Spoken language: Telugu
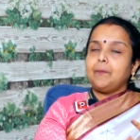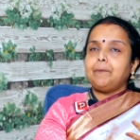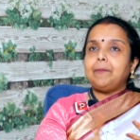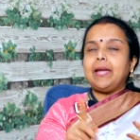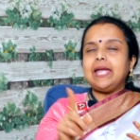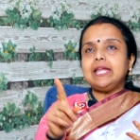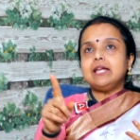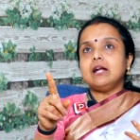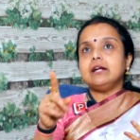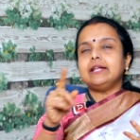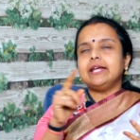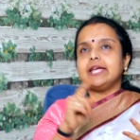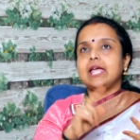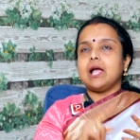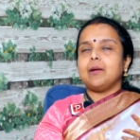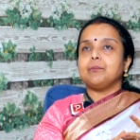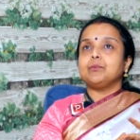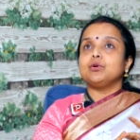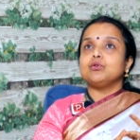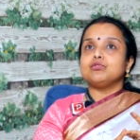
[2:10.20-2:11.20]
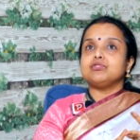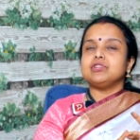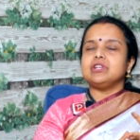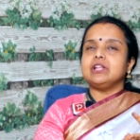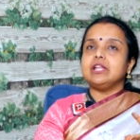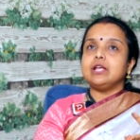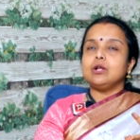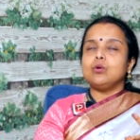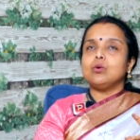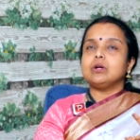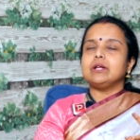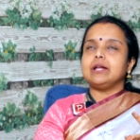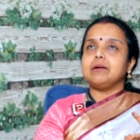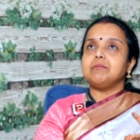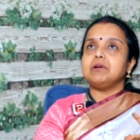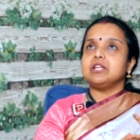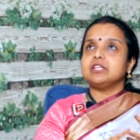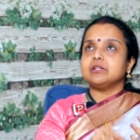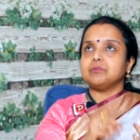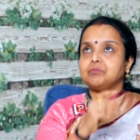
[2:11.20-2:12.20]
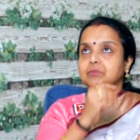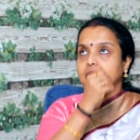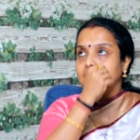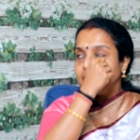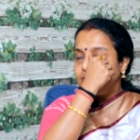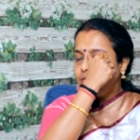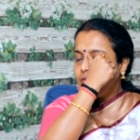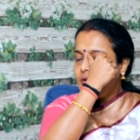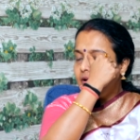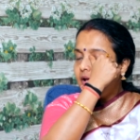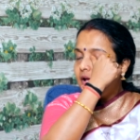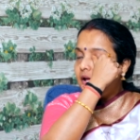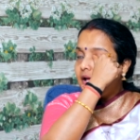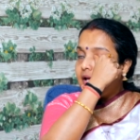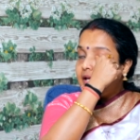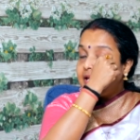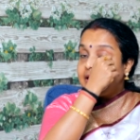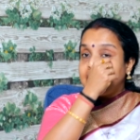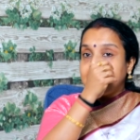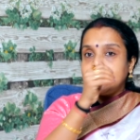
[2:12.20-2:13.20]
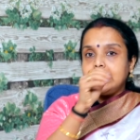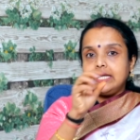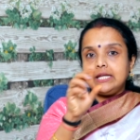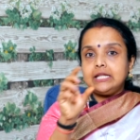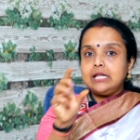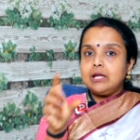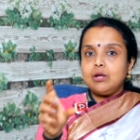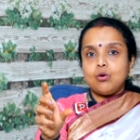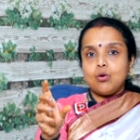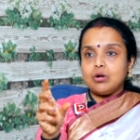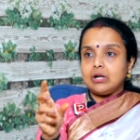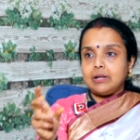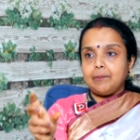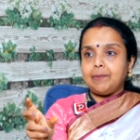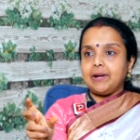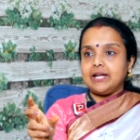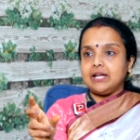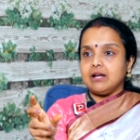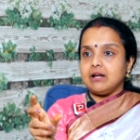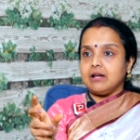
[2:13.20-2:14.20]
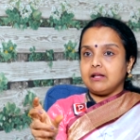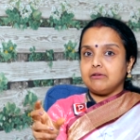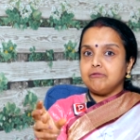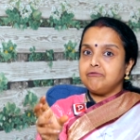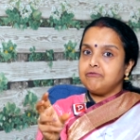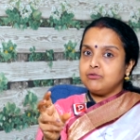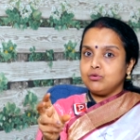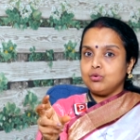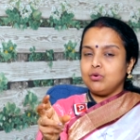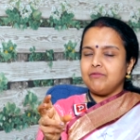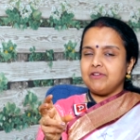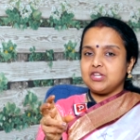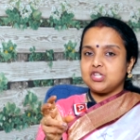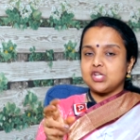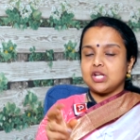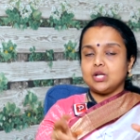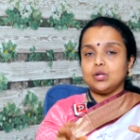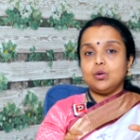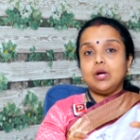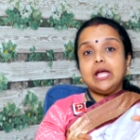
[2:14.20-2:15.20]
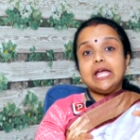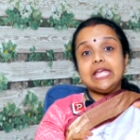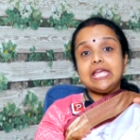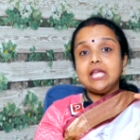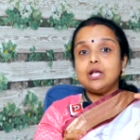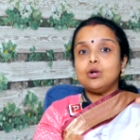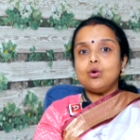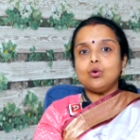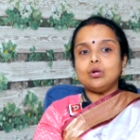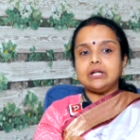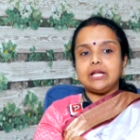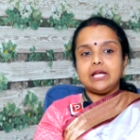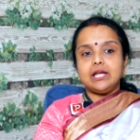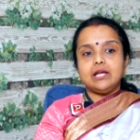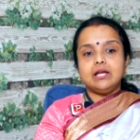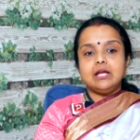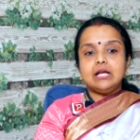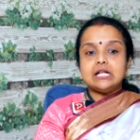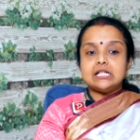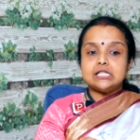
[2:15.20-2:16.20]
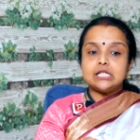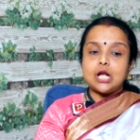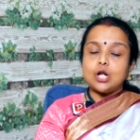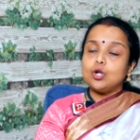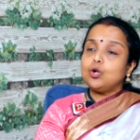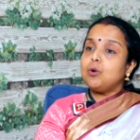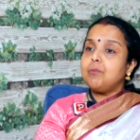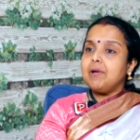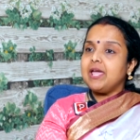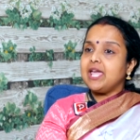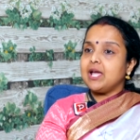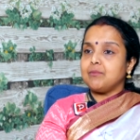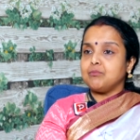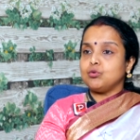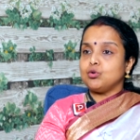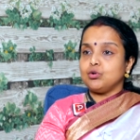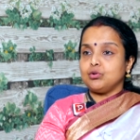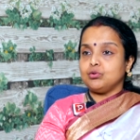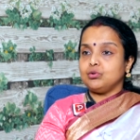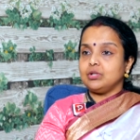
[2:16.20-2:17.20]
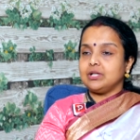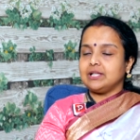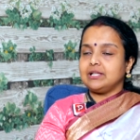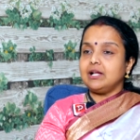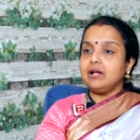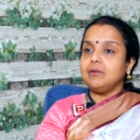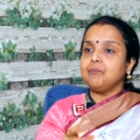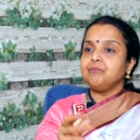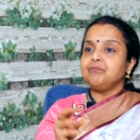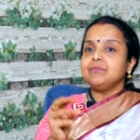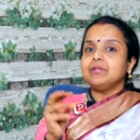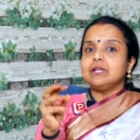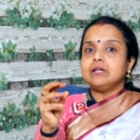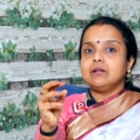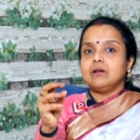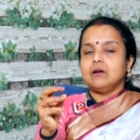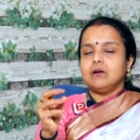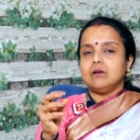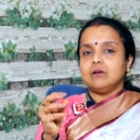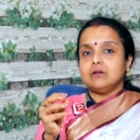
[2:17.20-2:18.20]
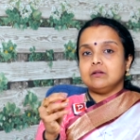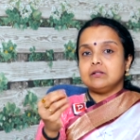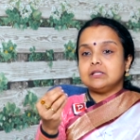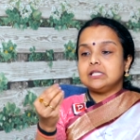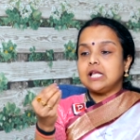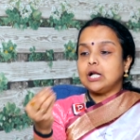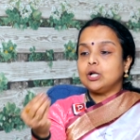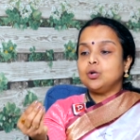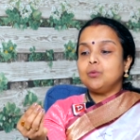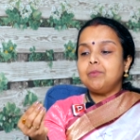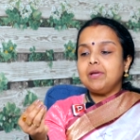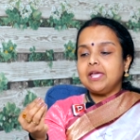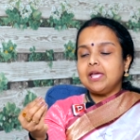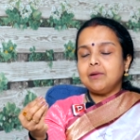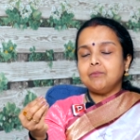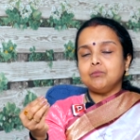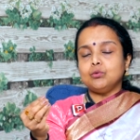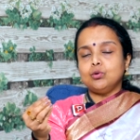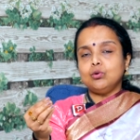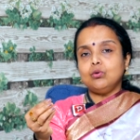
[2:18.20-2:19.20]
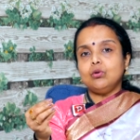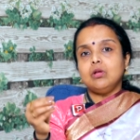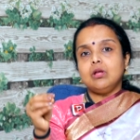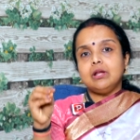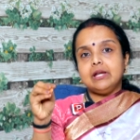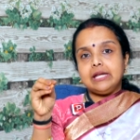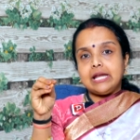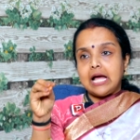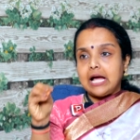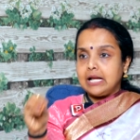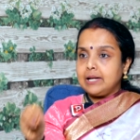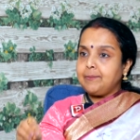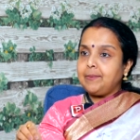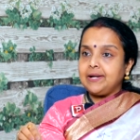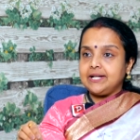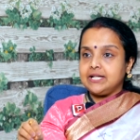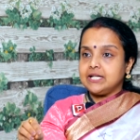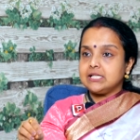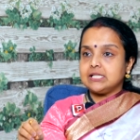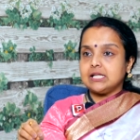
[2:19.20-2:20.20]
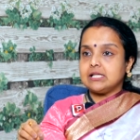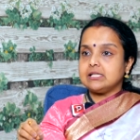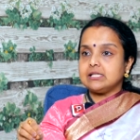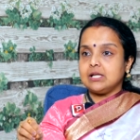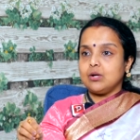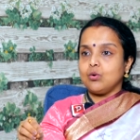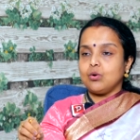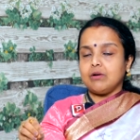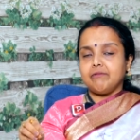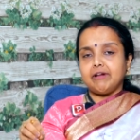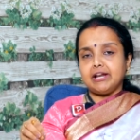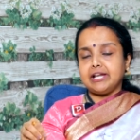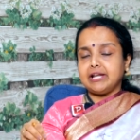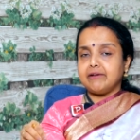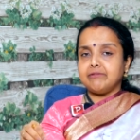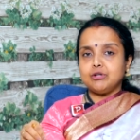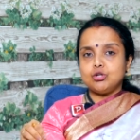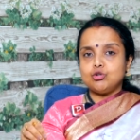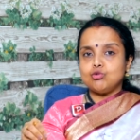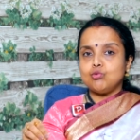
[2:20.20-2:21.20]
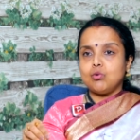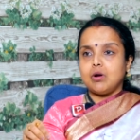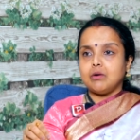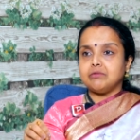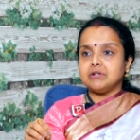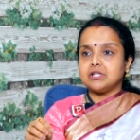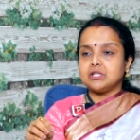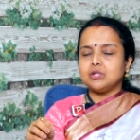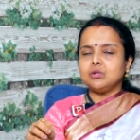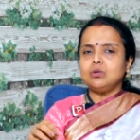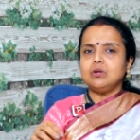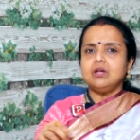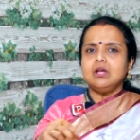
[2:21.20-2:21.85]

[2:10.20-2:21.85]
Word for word: పెయిన్ అంటే జ్ఞాపకం వచ్చింది ఇంకొక రెమెడీ చెప్తాను ఈ ఇది ఒకటి పెట్టండి ఫుడ్ విషయంలో ఇంకొకటి సగ్గుబియ్యం ఉంటుంది కదా సగ్గు బియ్యము సగ్గుబియ్యము నానపెట్టేసేసి ఒక వన్ అవర్ టూ అవర్స్